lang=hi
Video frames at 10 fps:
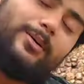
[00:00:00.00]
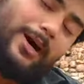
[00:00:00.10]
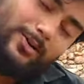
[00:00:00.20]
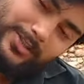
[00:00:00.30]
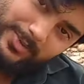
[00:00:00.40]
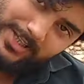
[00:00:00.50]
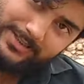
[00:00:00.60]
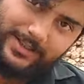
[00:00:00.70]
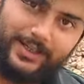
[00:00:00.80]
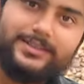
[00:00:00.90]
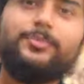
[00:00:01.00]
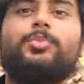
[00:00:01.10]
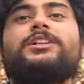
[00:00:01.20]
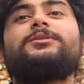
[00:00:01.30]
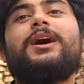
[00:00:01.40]
सेवा भाव से भी देखते हैं
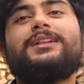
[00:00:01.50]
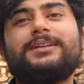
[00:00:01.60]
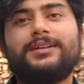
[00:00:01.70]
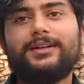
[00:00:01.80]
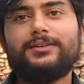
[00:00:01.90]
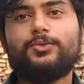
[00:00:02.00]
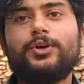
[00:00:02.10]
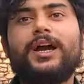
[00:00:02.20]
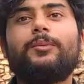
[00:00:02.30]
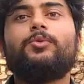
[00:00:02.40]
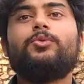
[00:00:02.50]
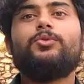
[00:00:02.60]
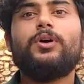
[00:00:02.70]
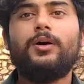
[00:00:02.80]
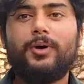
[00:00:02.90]
सिंपल सी बात है अगर कोई आपको
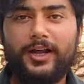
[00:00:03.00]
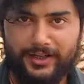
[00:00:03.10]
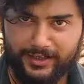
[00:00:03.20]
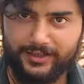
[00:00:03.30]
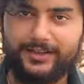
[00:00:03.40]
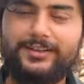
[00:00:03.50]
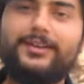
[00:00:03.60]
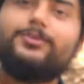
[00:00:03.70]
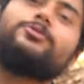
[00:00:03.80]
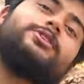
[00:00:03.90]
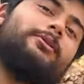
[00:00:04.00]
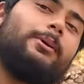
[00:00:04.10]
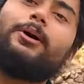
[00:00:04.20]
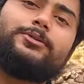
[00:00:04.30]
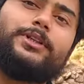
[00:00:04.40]
अर्निंग करके दे रहा है उसको सेवा
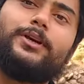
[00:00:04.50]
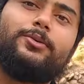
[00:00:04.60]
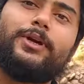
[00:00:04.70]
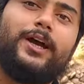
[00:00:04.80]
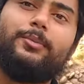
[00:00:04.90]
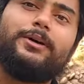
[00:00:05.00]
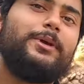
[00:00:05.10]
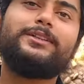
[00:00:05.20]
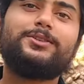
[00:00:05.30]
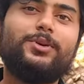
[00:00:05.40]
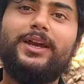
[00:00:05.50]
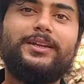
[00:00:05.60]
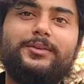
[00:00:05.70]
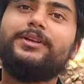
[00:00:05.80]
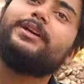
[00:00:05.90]
भाव से ही देखोगे आप हम्म। ऐसा तो है
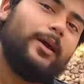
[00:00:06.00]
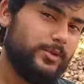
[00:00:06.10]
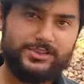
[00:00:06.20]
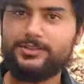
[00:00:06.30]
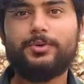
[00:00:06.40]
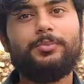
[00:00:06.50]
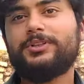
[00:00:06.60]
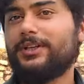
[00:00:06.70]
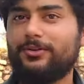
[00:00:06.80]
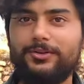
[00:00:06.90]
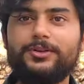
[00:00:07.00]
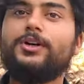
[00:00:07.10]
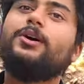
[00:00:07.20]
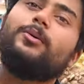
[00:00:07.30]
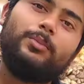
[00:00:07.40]
नहीं ठीक है बिजनेस पर्पज है वो
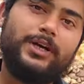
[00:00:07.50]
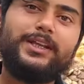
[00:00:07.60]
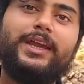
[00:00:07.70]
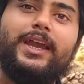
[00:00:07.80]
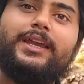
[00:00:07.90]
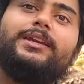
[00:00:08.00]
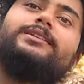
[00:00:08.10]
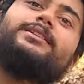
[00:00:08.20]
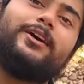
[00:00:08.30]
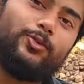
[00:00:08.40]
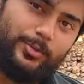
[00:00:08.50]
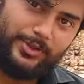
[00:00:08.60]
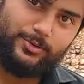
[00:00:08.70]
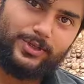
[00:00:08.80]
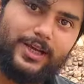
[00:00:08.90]
बट हम्म। ये है कि इतना वो भी
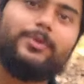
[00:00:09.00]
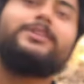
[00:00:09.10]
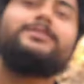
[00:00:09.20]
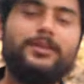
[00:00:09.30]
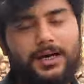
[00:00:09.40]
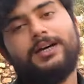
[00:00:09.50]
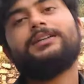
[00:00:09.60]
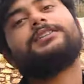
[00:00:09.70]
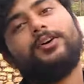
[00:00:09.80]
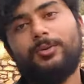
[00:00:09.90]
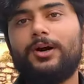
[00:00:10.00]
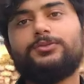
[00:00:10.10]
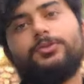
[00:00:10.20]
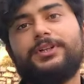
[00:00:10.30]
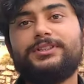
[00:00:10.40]
नहीं होना है बट हाँ की सेवा भाव
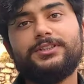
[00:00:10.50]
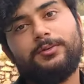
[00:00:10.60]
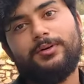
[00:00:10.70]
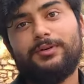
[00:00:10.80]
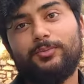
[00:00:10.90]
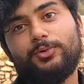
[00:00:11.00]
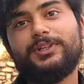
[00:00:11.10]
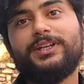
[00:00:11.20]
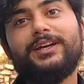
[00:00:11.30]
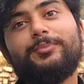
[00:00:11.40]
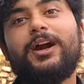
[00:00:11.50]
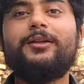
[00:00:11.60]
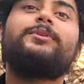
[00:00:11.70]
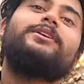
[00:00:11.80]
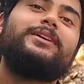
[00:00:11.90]
तो होनी चाहिए बोलते ना
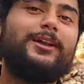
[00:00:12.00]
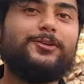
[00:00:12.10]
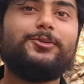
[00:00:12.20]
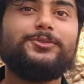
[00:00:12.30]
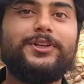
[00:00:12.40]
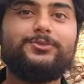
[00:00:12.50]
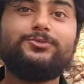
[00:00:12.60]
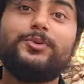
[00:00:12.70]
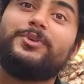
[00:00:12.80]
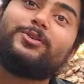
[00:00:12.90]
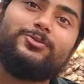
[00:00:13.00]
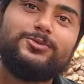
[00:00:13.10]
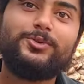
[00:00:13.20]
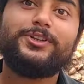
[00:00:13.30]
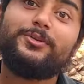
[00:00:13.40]
पहाड़ में डायलॉग होता है तुम अपना
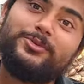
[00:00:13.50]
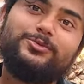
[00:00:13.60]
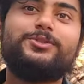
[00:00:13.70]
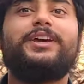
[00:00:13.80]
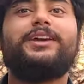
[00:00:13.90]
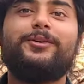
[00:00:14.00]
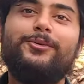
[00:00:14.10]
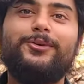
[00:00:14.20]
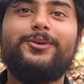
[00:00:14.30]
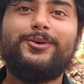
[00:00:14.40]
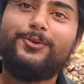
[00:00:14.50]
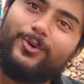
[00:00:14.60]
खून दोगे तभी दूध देंगे वो हाँ,